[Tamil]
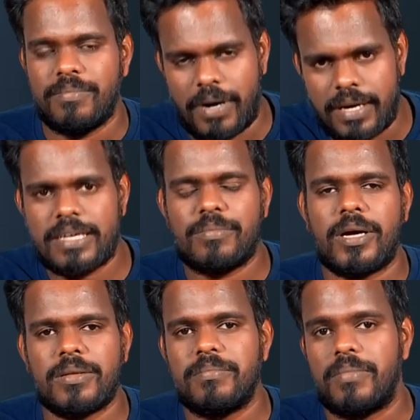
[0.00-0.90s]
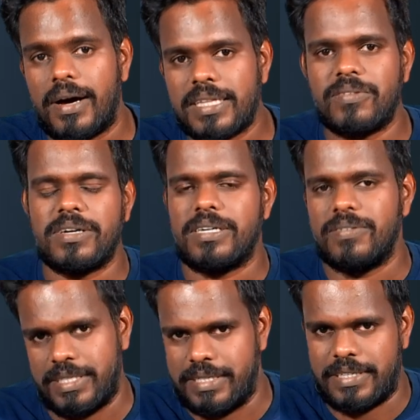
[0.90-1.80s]
மாதா மாதம் மாத விளக்குன்னு
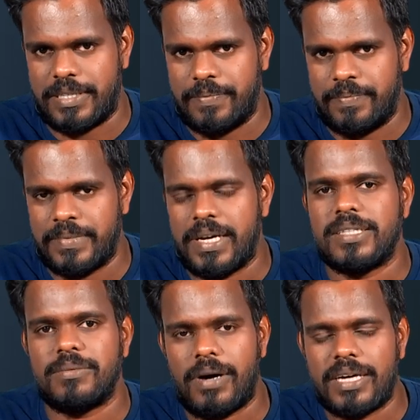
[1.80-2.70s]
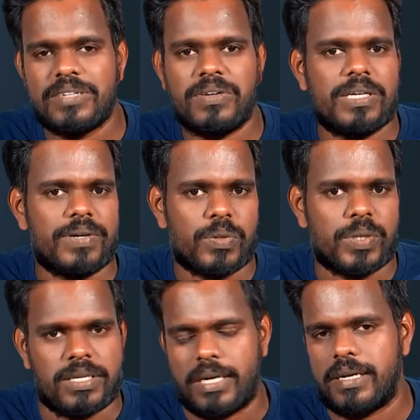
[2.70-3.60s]
வந்துக்கிட்டு இருக்கு அந்த மாத விளக்கு
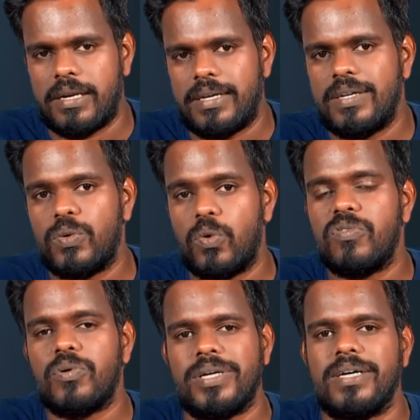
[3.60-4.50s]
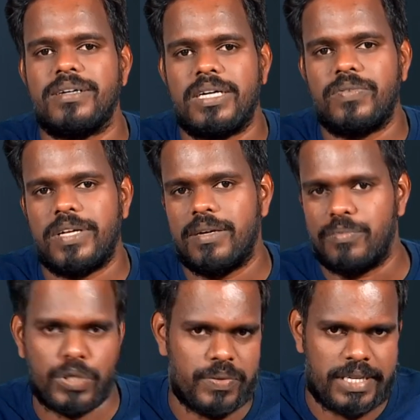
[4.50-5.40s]
வரக்கூடிய நாட்களில் கோவிலுடைய கருவறையை
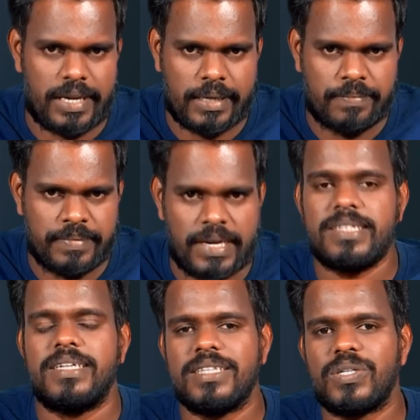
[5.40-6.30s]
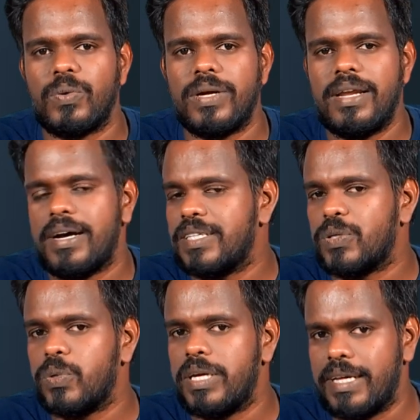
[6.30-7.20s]
மூடி வைக்கிறாங்க அது எந்த கோயில் அந்த
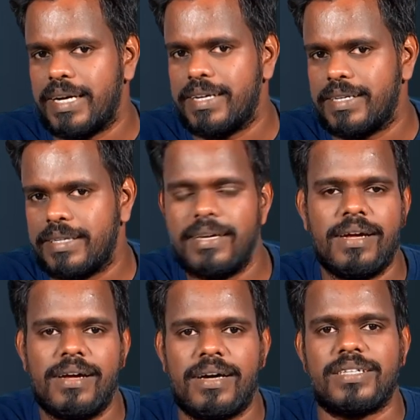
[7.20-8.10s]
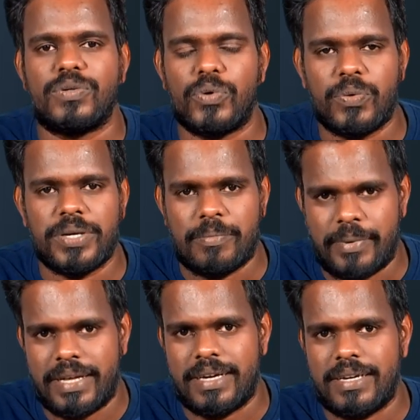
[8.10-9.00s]
கோயில் எங்கே இருக்குது அந்த கோயிலுடைய
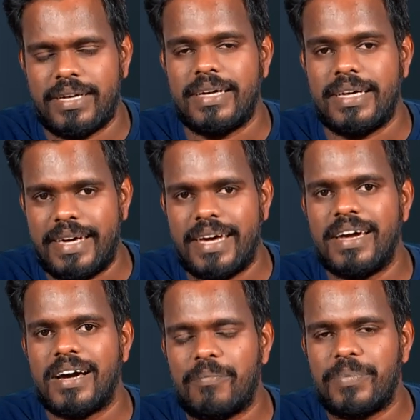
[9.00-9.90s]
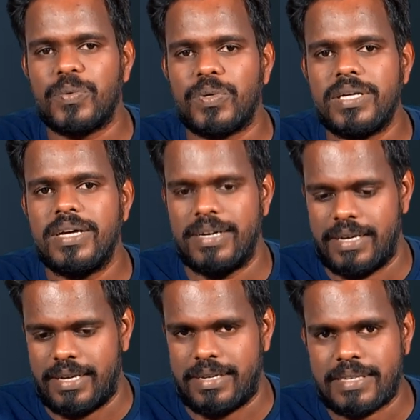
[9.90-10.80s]
பெயர் என்ன ஏன் அப்படி ஒரு
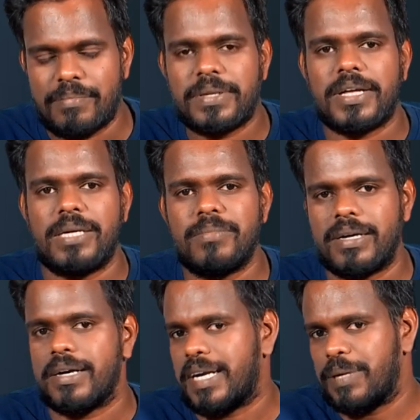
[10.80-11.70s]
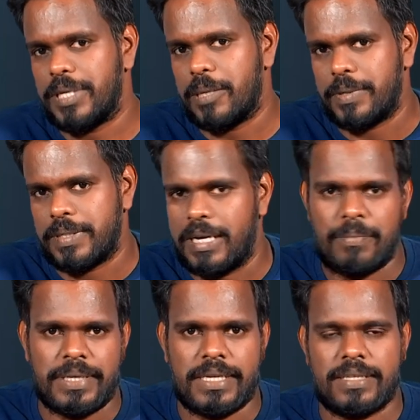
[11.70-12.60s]
சம்பிரதாயம் அங்கே கடைபிடிக்கப்படுது
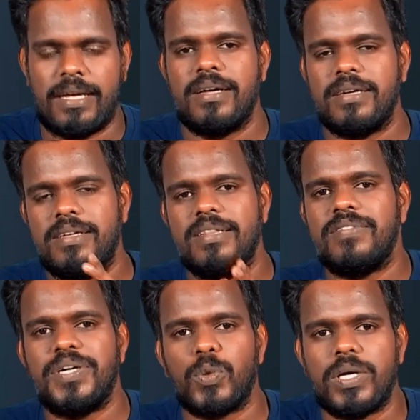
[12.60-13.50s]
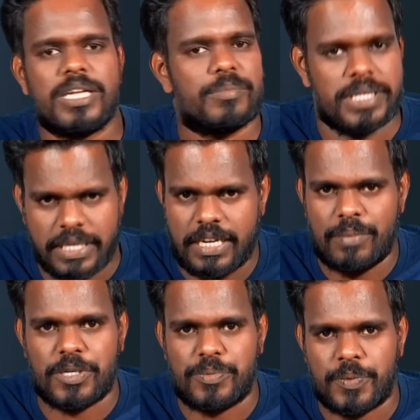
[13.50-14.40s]
அப்படிங்கிறது தான் இந்த வீடியோவில் நம்ம டீட்டெயிலாக பார்க்க